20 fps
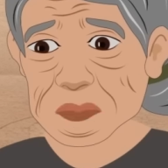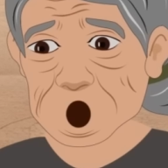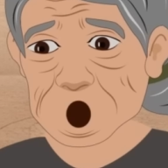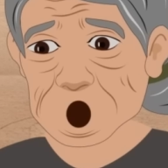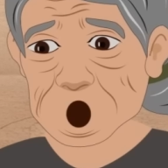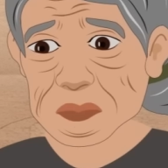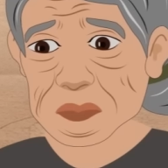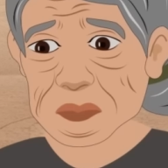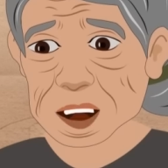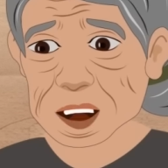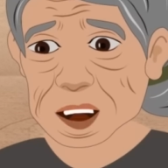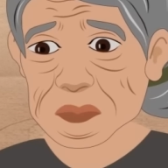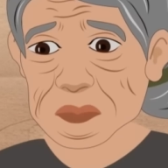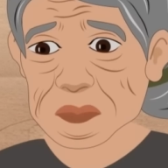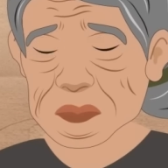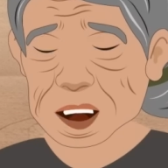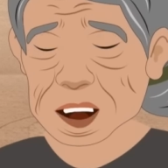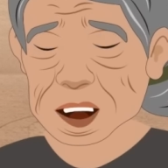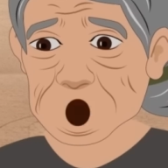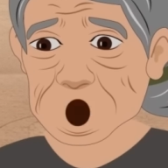chân anh
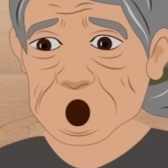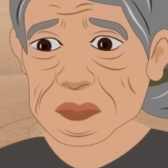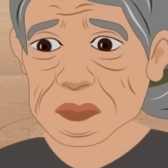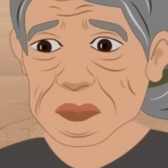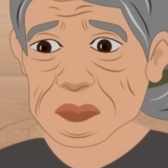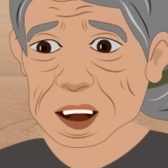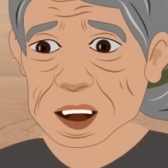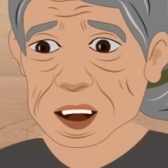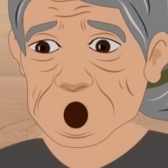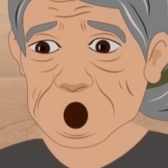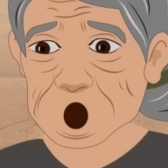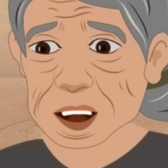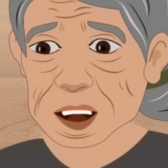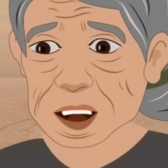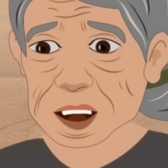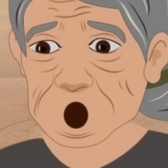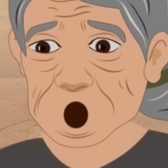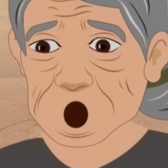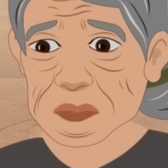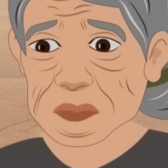hô bài bàn
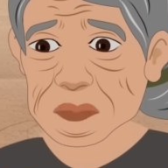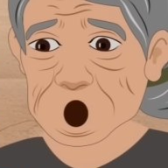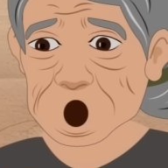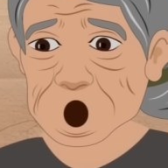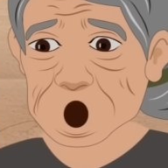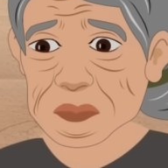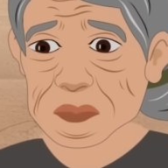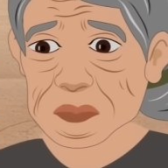hơi rồi nâu.